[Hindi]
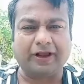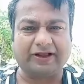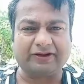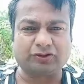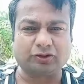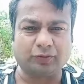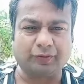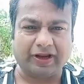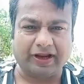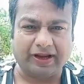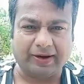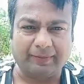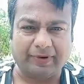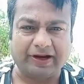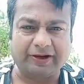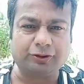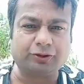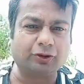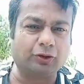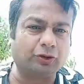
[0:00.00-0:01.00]
सुबह सुबह
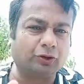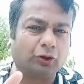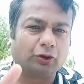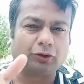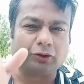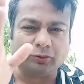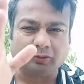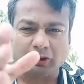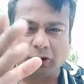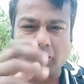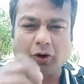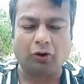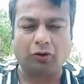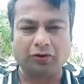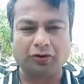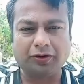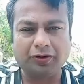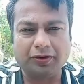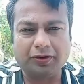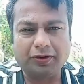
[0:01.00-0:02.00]
भेंचो दो तुम
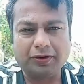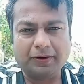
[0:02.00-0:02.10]
लोग